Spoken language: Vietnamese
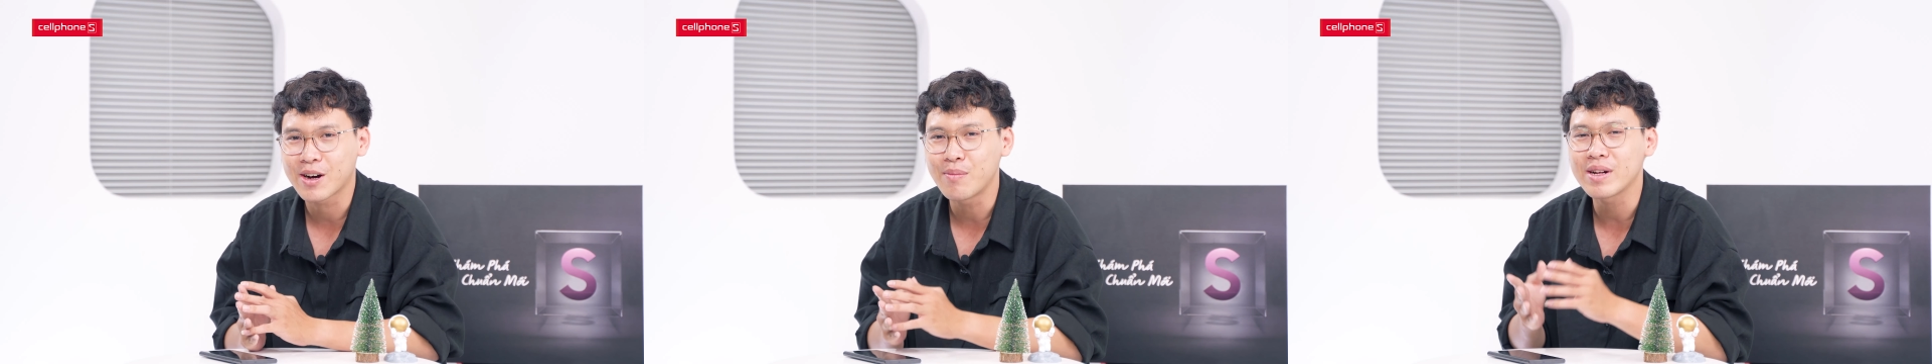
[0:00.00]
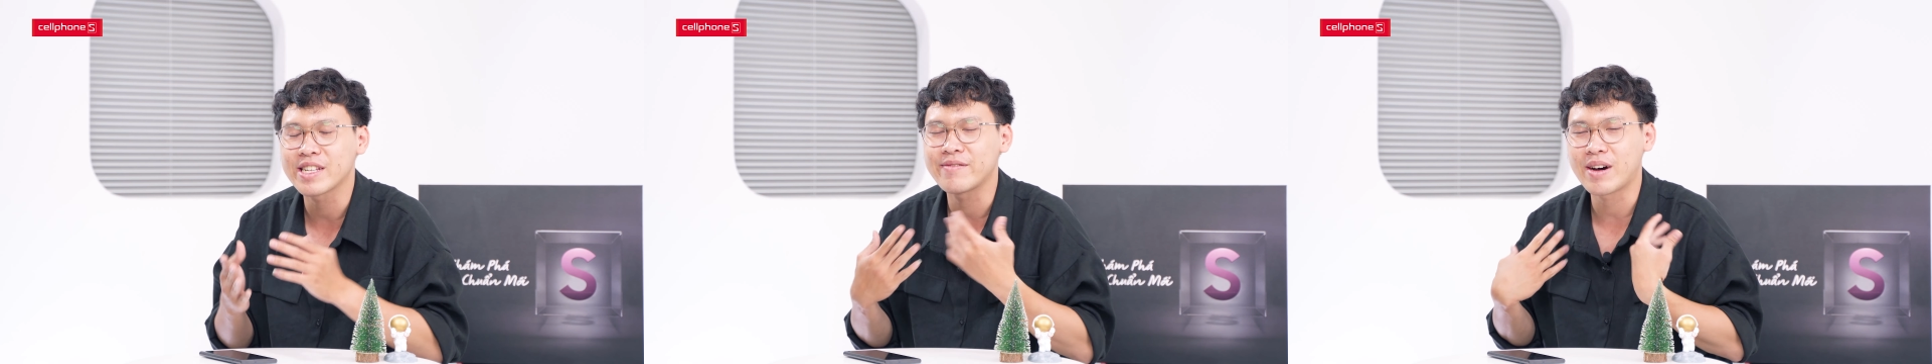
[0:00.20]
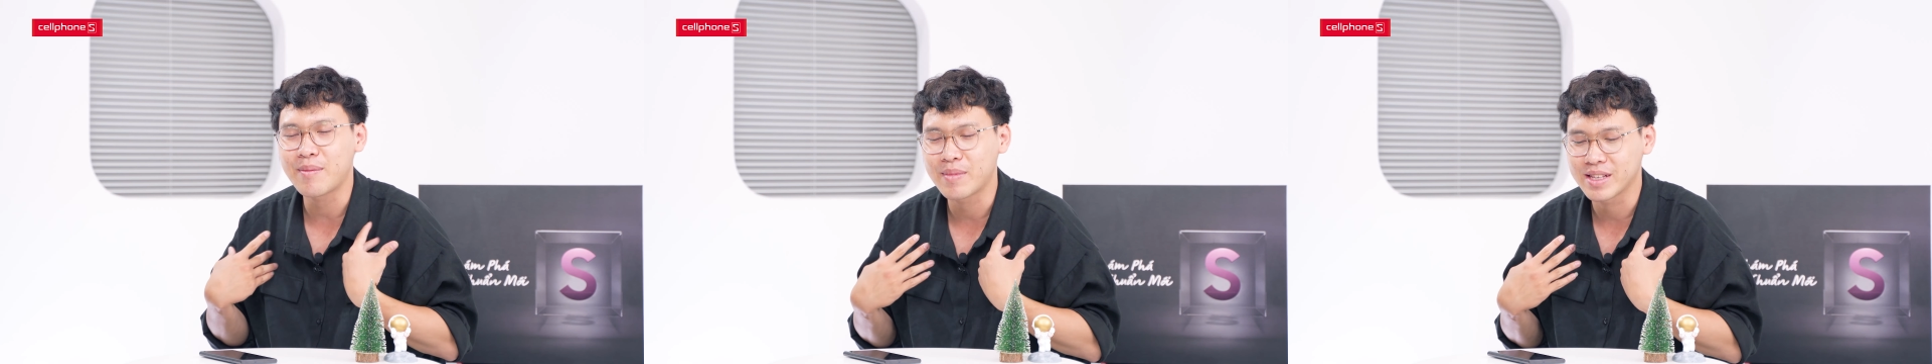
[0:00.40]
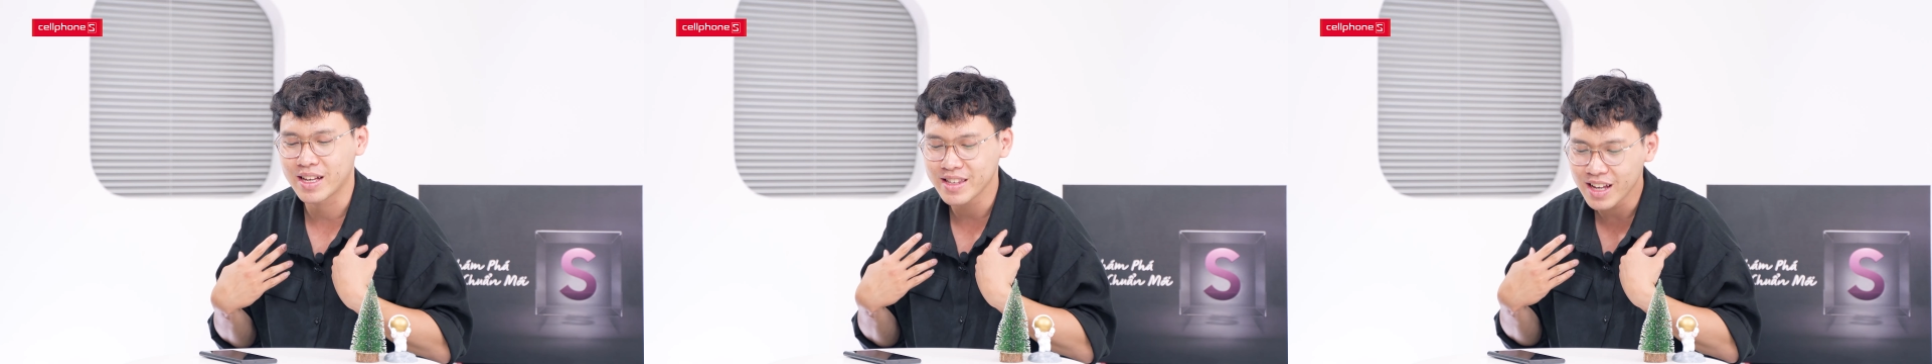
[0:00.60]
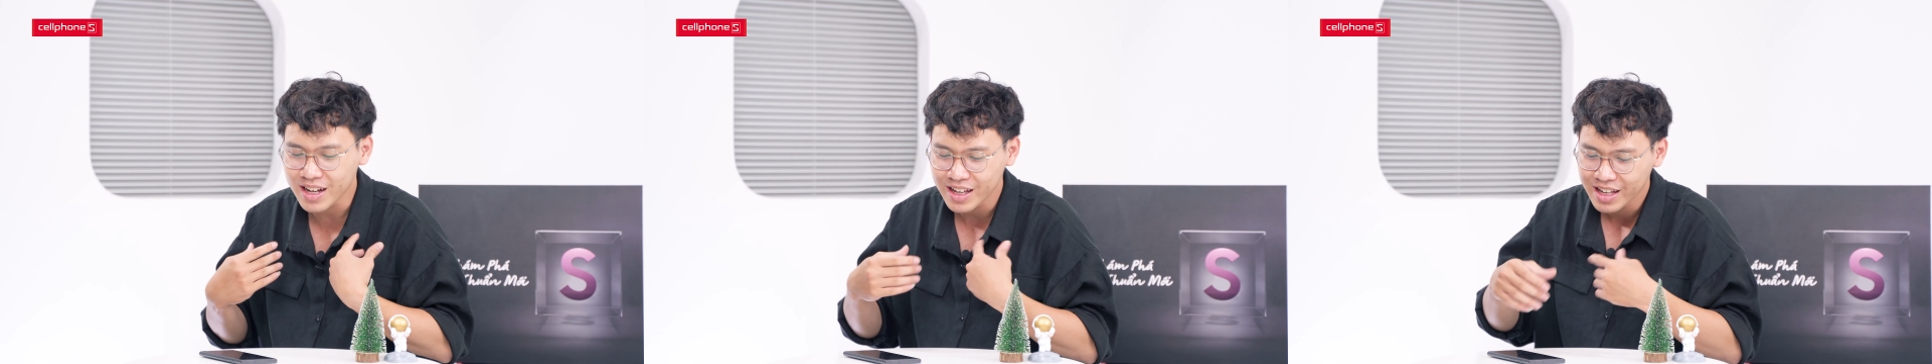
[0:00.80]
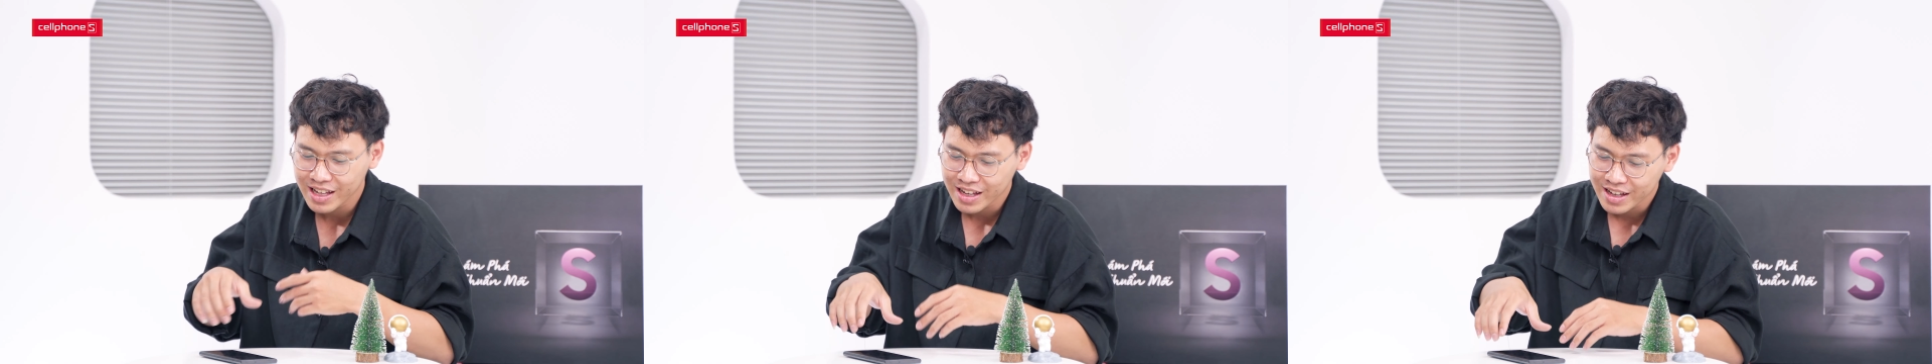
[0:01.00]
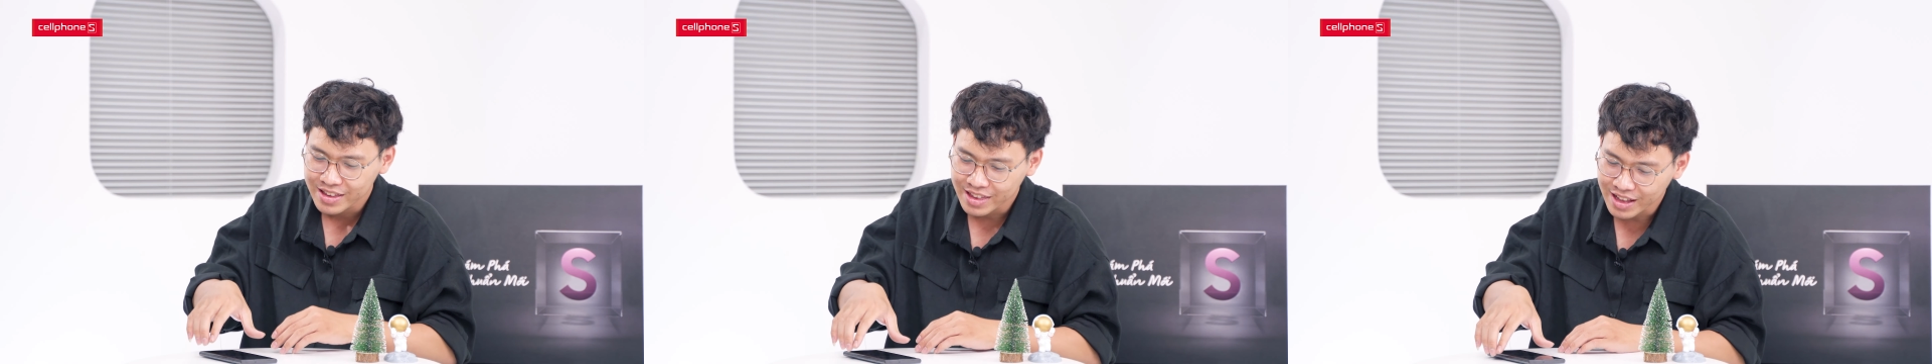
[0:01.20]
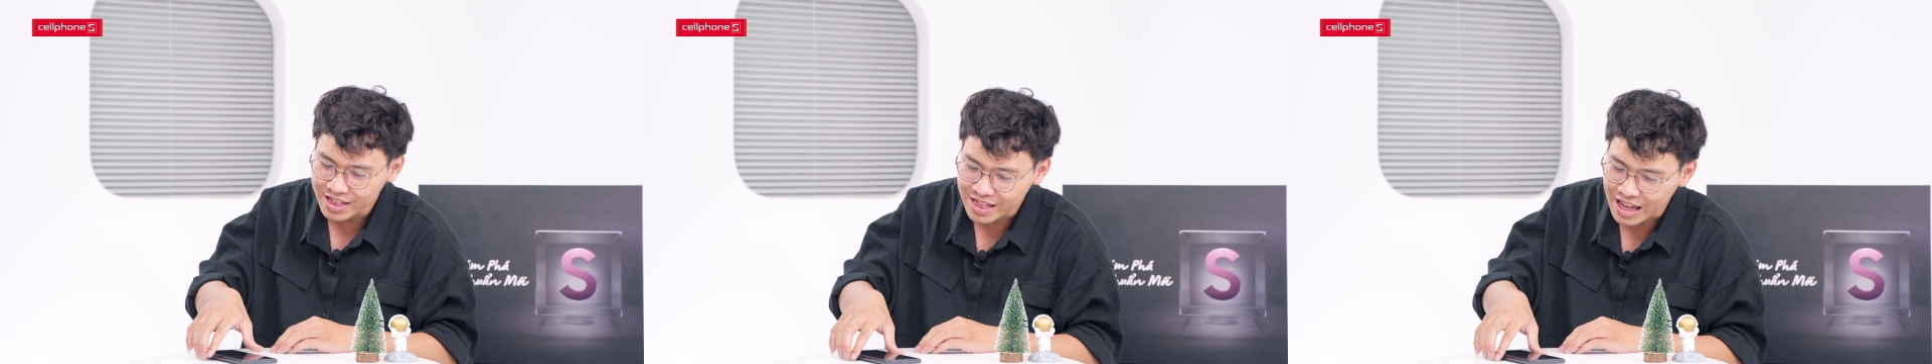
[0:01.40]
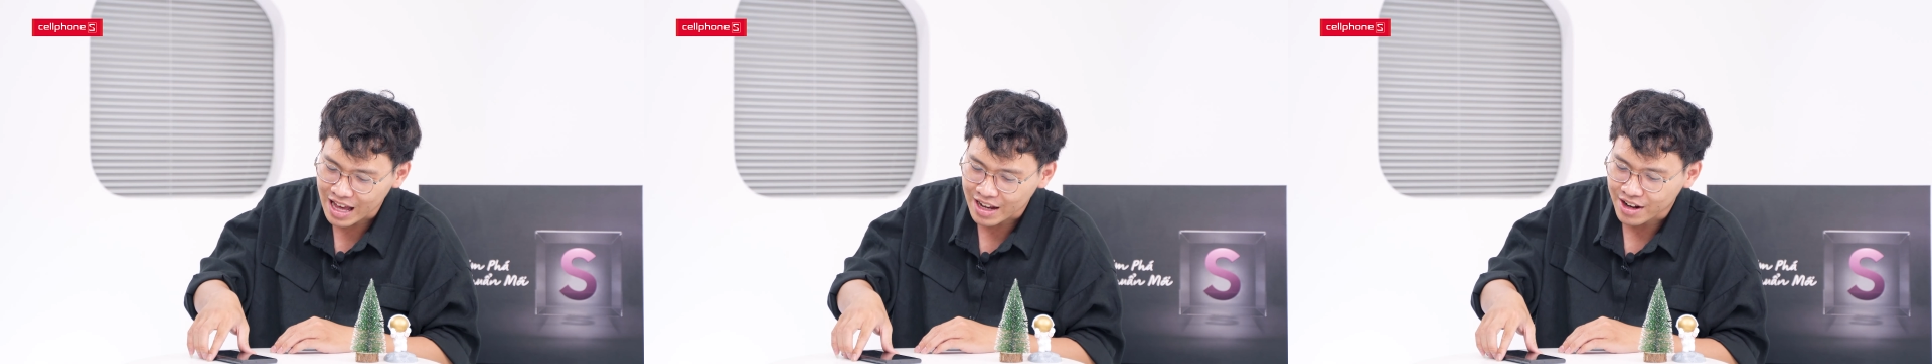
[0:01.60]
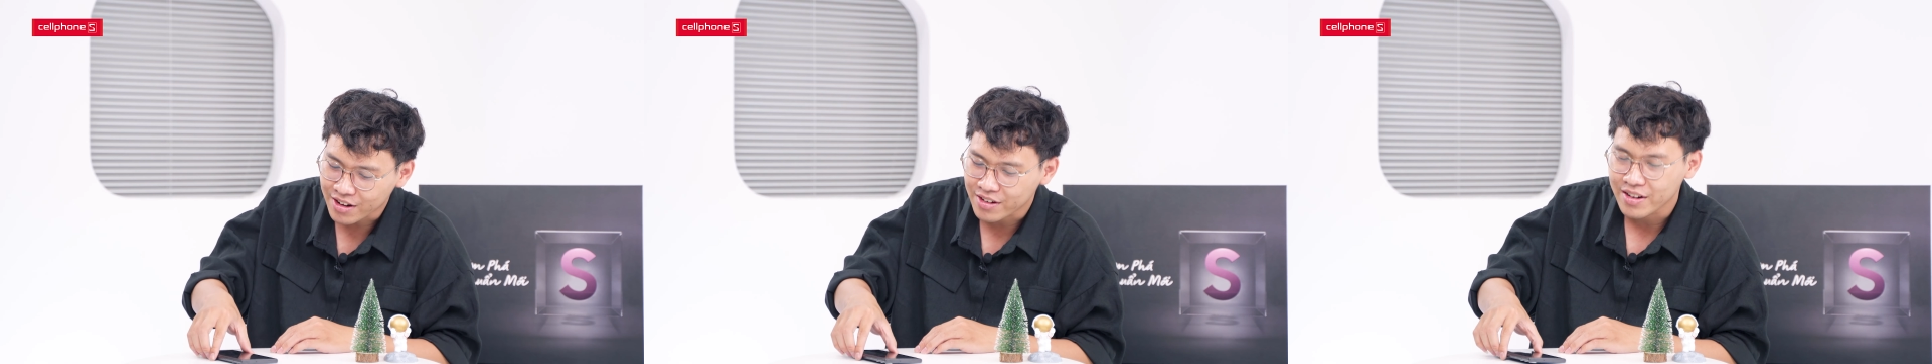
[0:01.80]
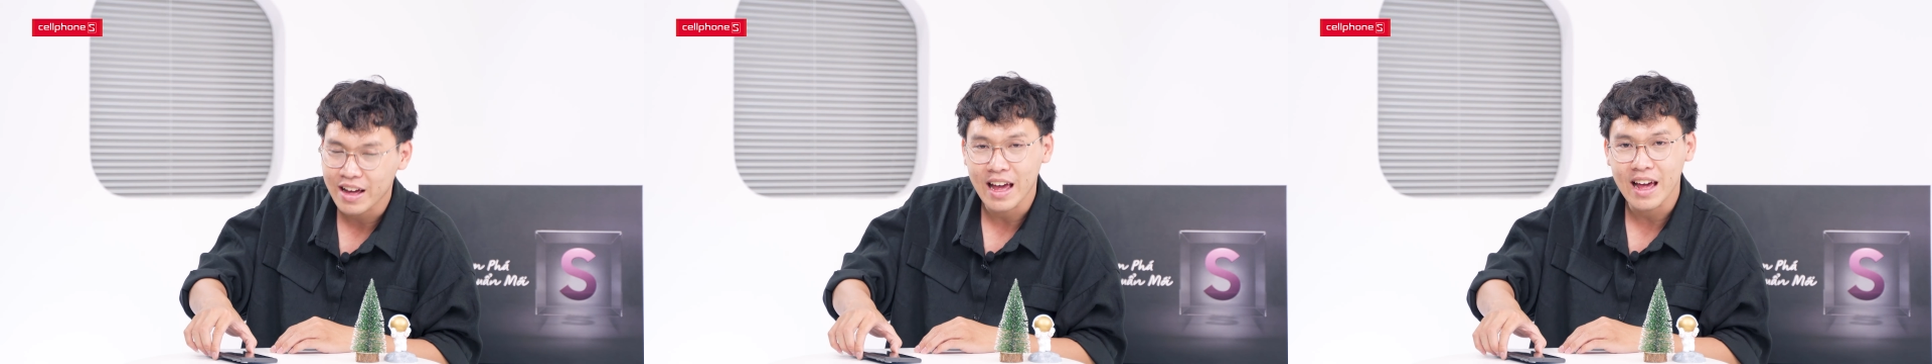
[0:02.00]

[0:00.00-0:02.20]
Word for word: cũng là sản phẩm mình thích nhất, chính là con